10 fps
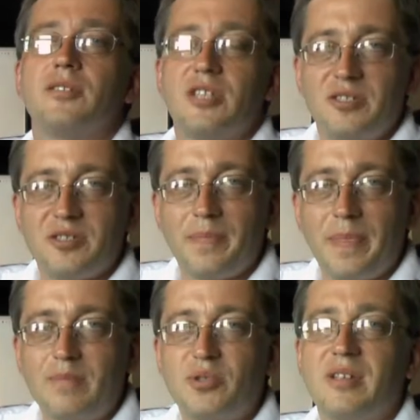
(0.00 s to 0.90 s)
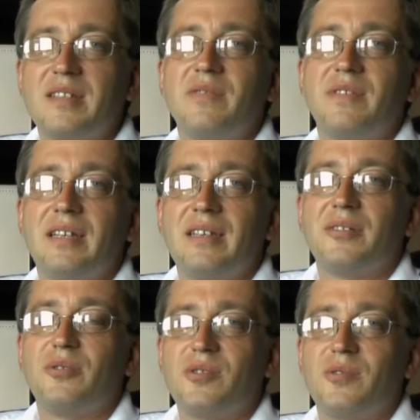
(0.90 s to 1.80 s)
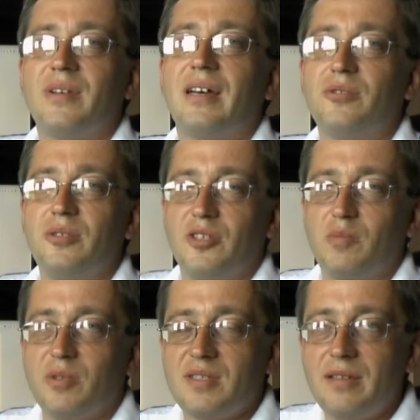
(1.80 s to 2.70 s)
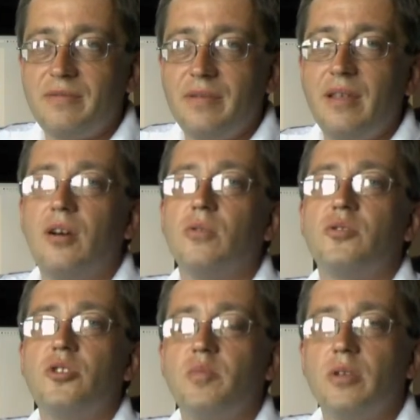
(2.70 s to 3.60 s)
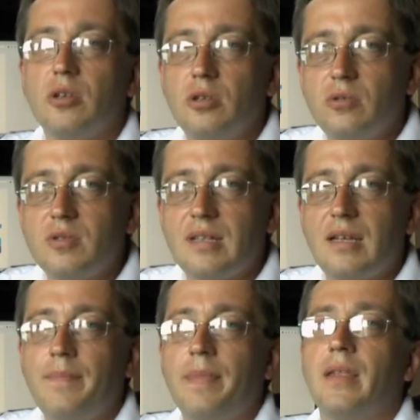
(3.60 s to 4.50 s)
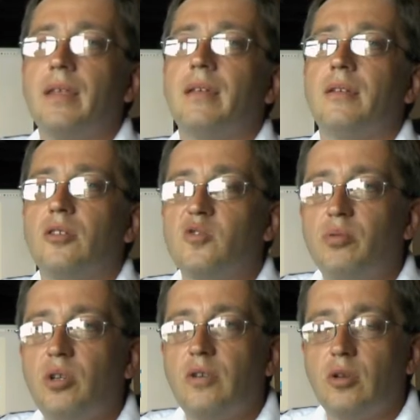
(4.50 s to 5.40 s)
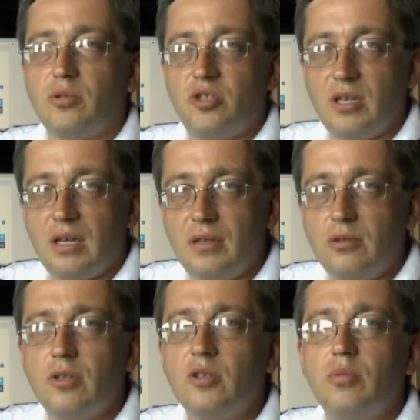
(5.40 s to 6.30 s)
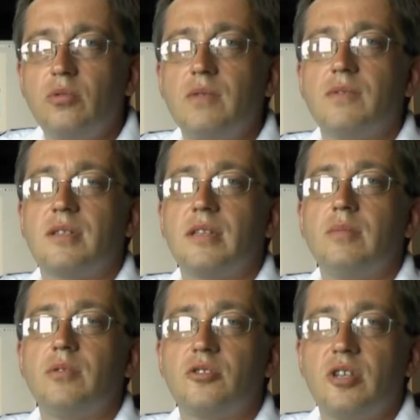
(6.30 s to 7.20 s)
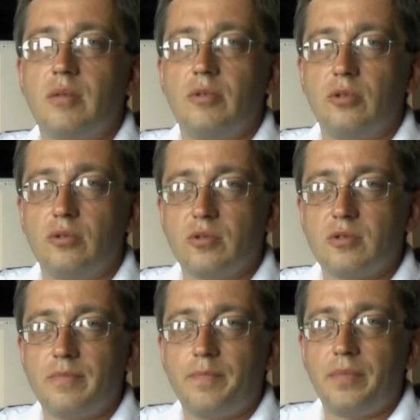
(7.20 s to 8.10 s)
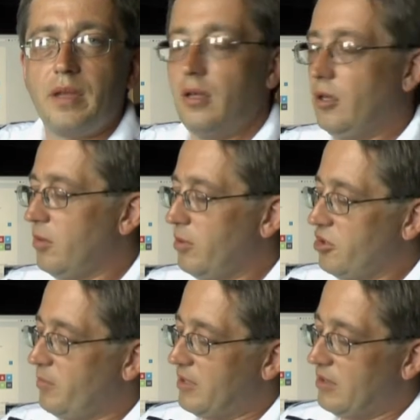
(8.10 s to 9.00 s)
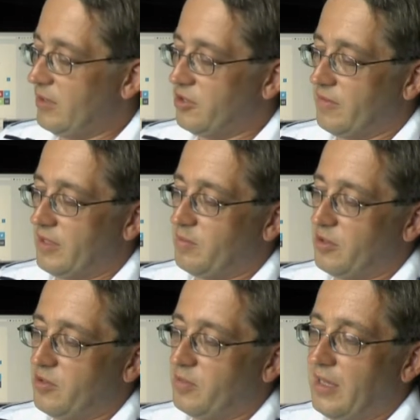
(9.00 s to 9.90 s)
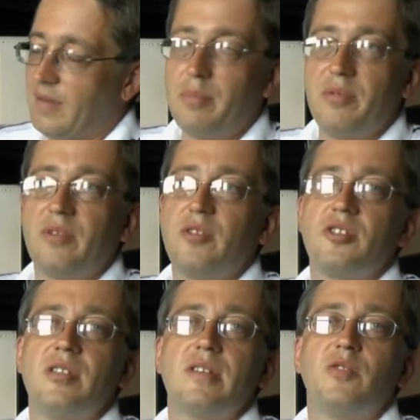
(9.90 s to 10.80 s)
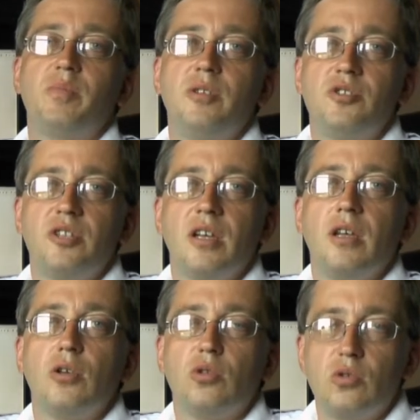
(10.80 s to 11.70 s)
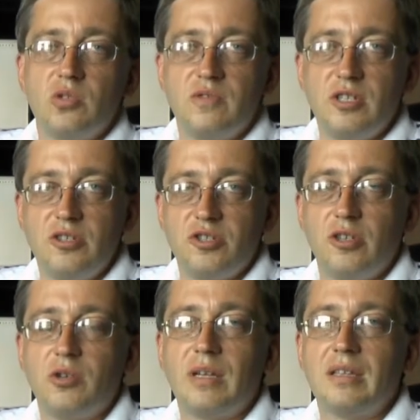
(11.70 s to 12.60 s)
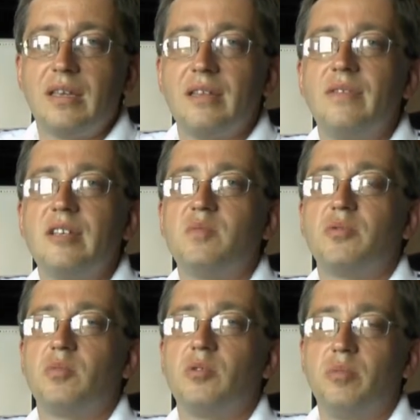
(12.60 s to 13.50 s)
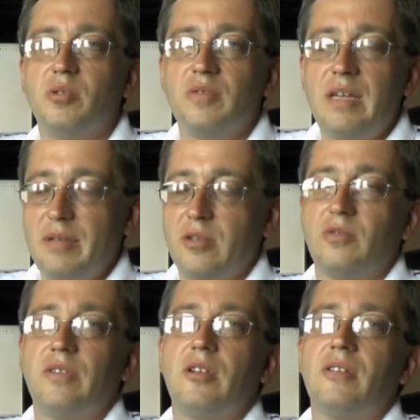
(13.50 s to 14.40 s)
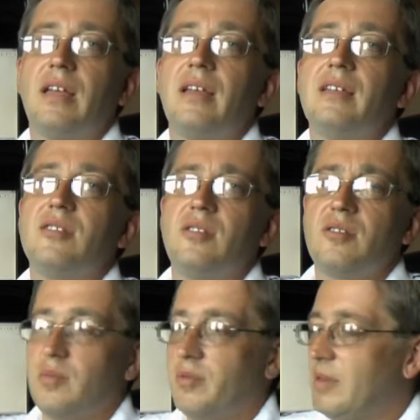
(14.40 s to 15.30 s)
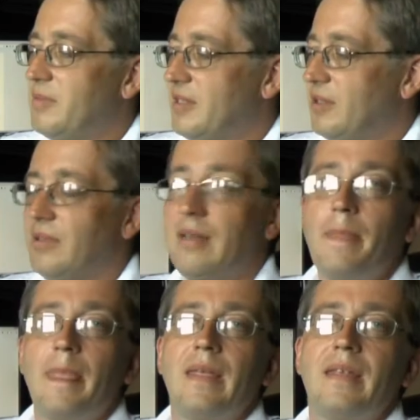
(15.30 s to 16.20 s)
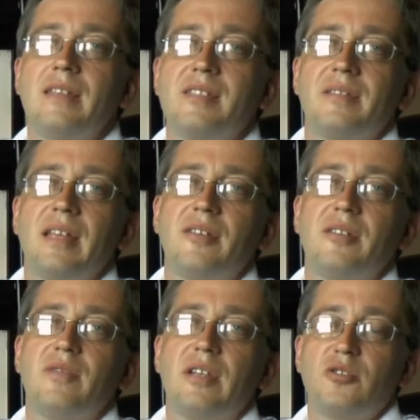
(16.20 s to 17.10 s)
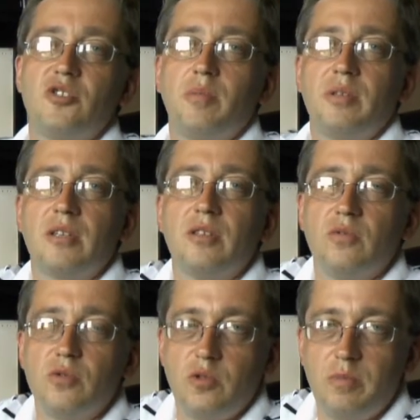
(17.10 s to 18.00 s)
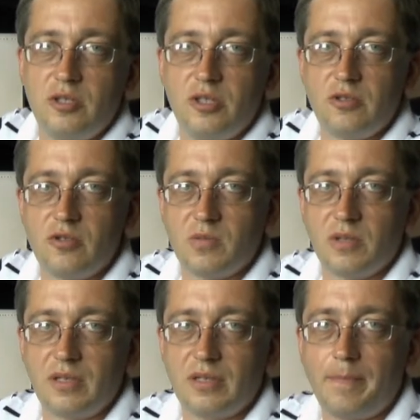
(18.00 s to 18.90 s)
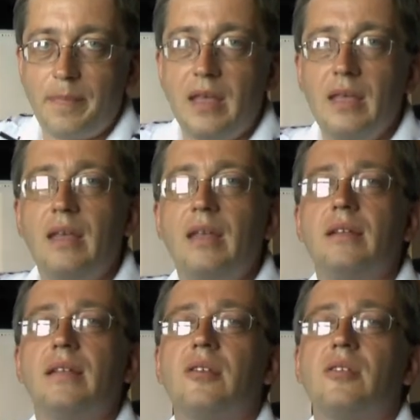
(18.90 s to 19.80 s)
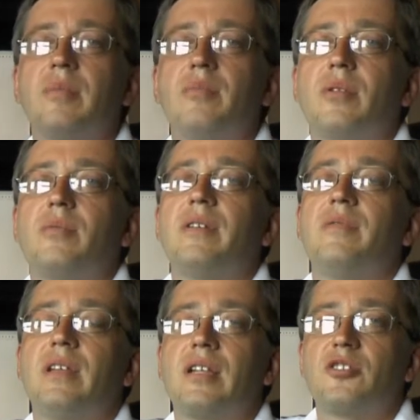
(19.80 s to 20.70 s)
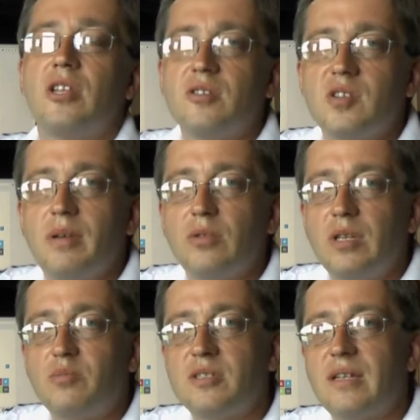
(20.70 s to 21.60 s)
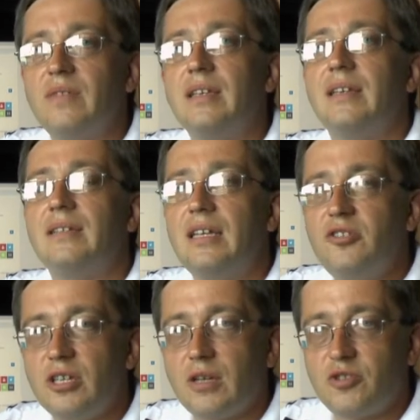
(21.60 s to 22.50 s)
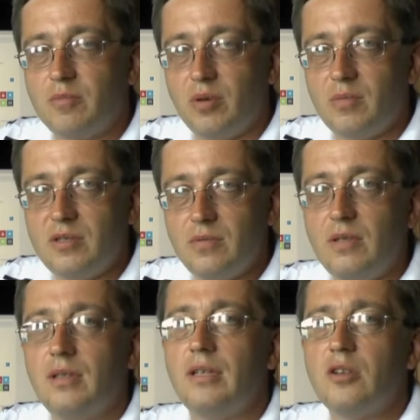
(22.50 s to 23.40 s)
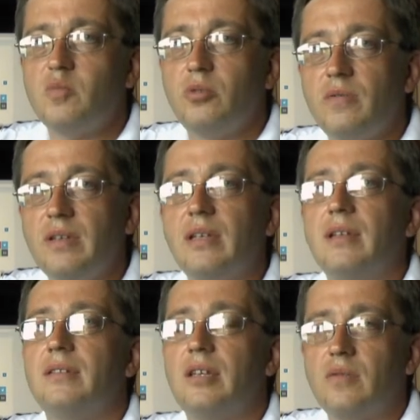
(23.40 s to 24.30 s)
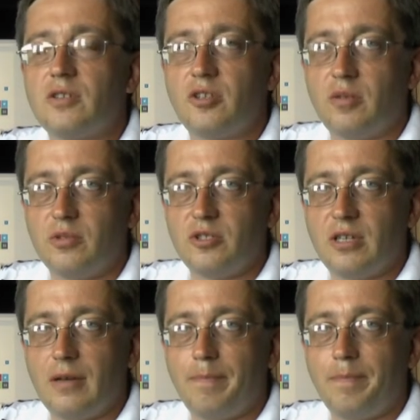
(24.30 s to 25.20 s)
Cześć! Przy okazji wydania kursu Arduino od podstaw ogłosiliśmy konkurs na rozbudowę robocika, którego buduję w ostatnim rozdziale mego kursu. Robocik prezentuje się w ten sposób. Na pewno jeżeli zakupiliście kurs, widzieliście dokładnie w jaki sposób go budowałem, jak on wygląda, co osobą sobą reprezentuje. Jest to nagroda o wartości ponad 250 zł. Nagrodę mogła wygrać ta osoba, która przedstawi najciekawszy pomysł na rozbudowę tego właśnie robocika.